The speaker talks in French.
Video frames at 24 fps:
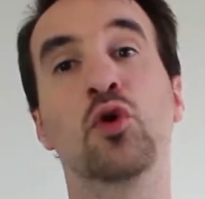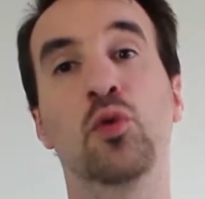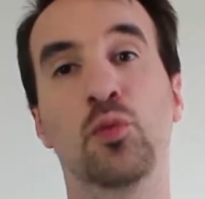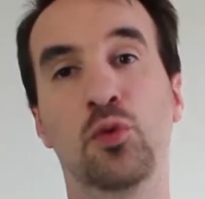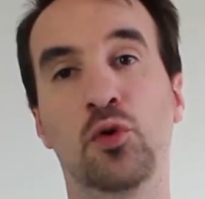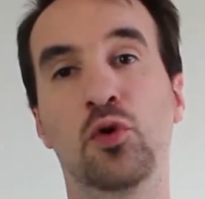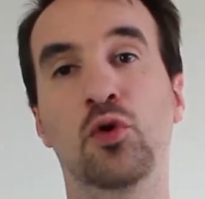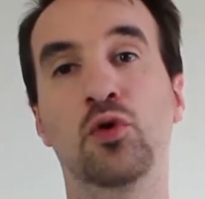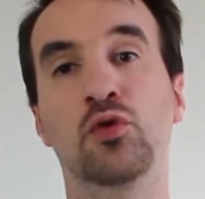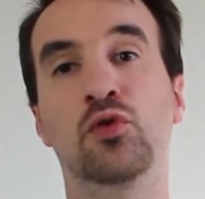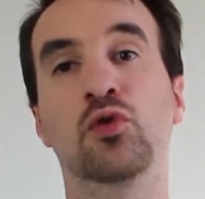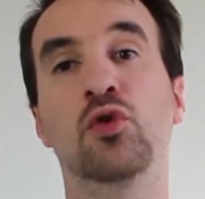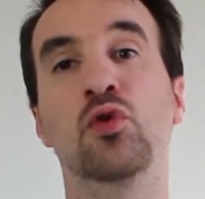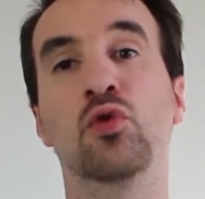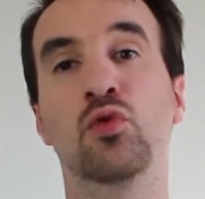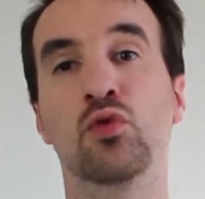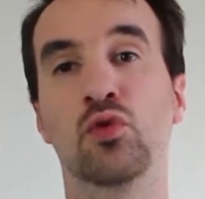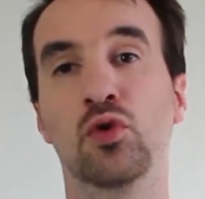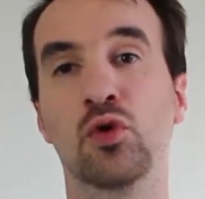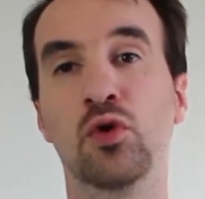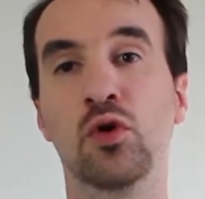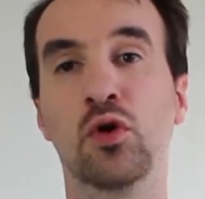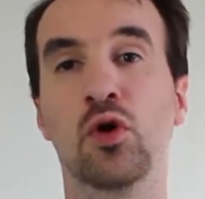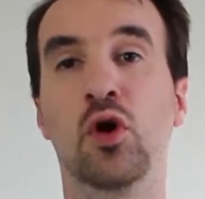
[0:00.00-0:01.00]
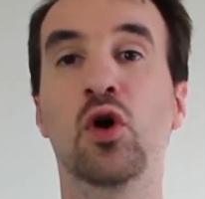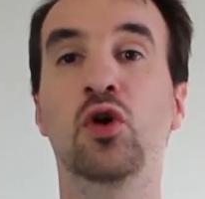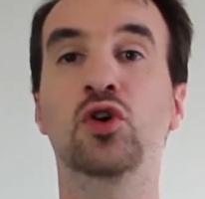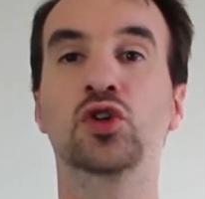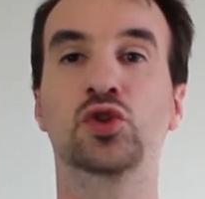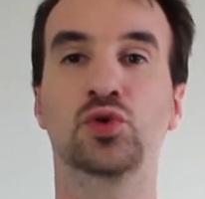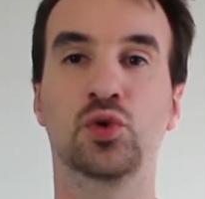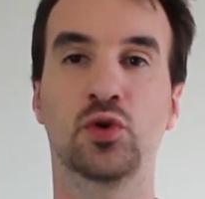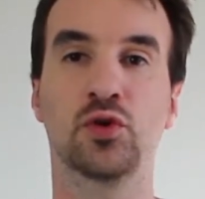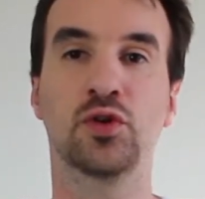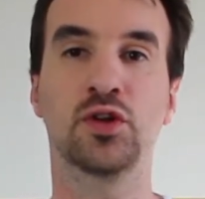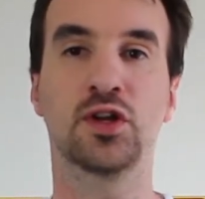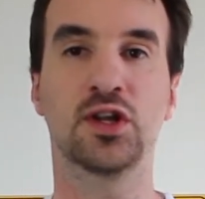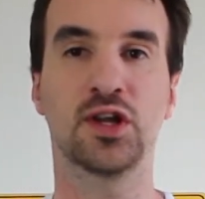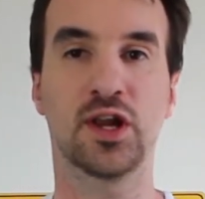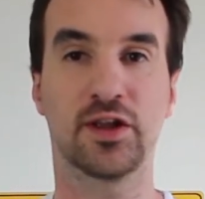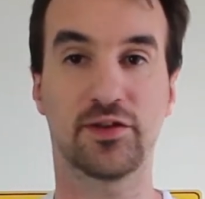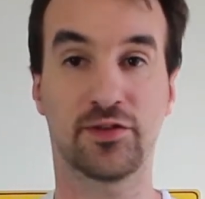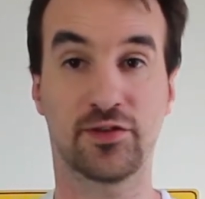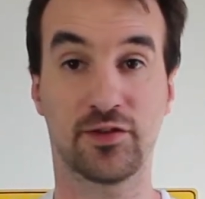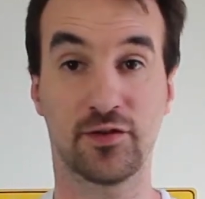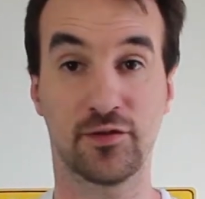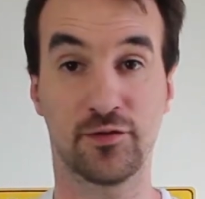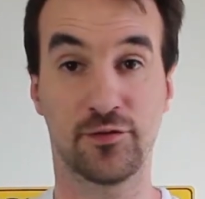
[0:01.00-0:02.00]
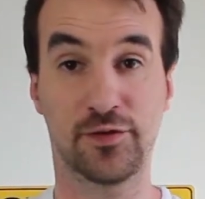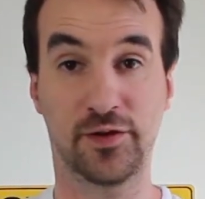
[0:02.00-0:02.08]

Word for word: reprendre WoW en jouant une classe